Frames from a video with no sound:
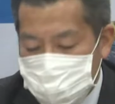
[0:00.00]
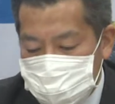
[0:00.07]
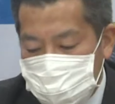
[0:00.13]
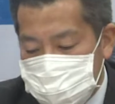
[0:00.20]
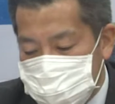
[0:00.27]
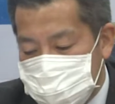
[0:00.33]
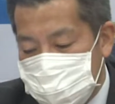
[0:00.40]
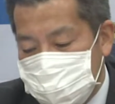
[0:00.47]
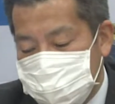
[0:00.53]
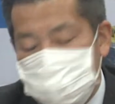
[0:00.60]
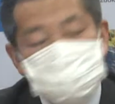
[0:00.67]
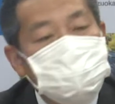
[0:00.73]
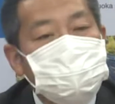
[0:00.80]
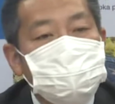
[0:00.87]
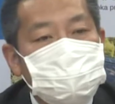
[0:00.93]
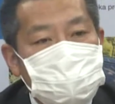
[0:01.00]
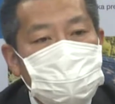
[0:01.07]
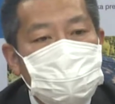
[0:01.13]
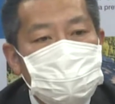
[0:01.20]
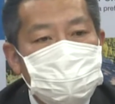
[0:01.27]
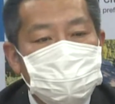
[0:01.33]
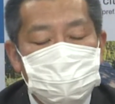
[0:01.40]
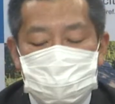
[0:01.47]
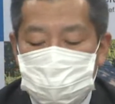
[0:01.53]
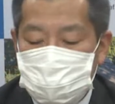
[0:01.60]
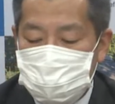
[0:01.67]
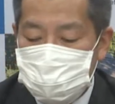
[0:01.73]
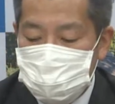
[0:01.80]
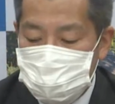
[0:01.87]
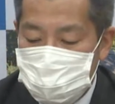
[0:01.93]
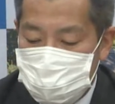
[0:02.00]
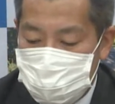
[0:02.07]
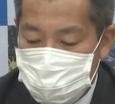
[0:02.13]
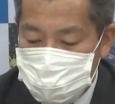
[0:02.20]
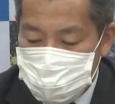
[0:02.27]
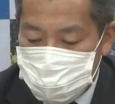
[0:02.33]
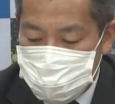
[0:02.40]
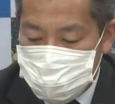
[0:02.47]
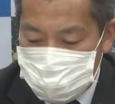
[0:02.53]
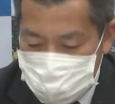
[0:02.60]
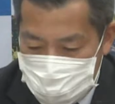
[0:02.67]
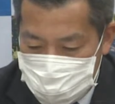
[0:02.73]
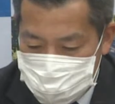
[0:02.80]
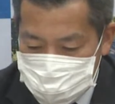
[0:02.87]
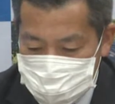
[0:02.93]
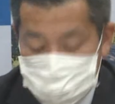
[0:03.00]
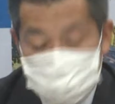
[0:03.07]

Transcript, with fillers: これがプラスアルファとしてこれからまだ